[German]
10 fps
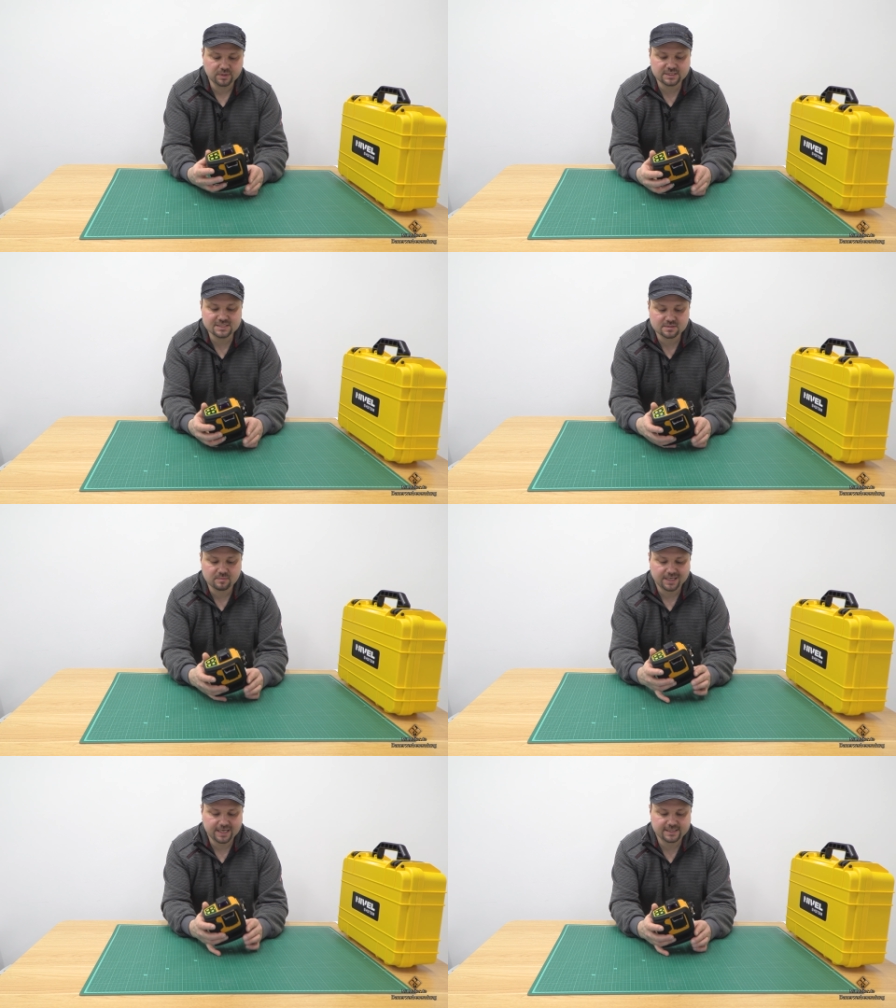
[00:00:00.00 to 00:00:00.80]
mit
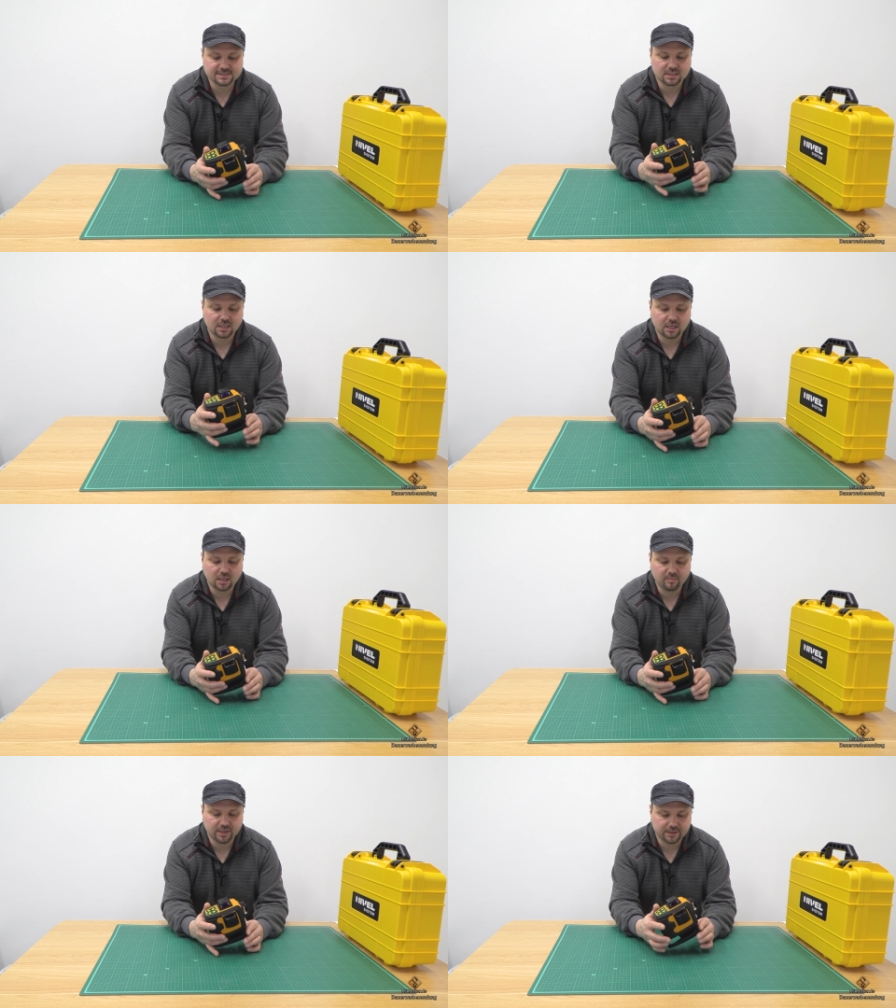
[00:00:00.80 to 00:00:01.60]
diesem Laser
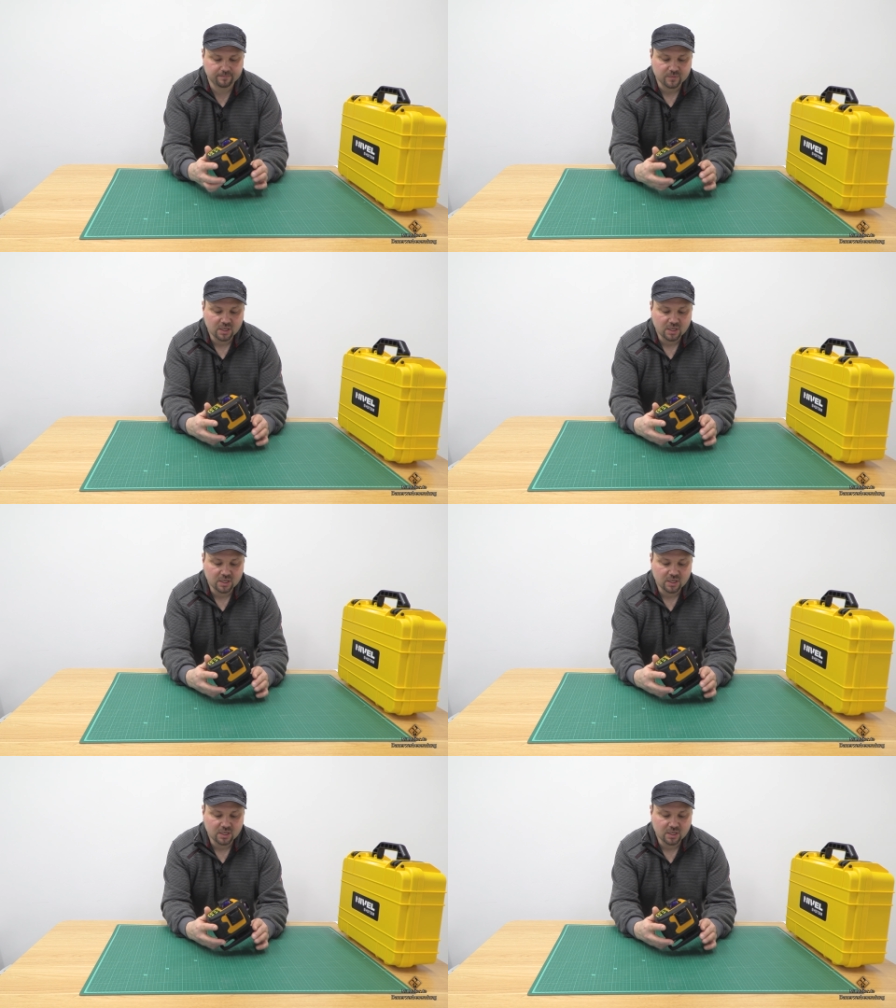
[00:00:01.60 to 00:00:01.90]
arbeiten.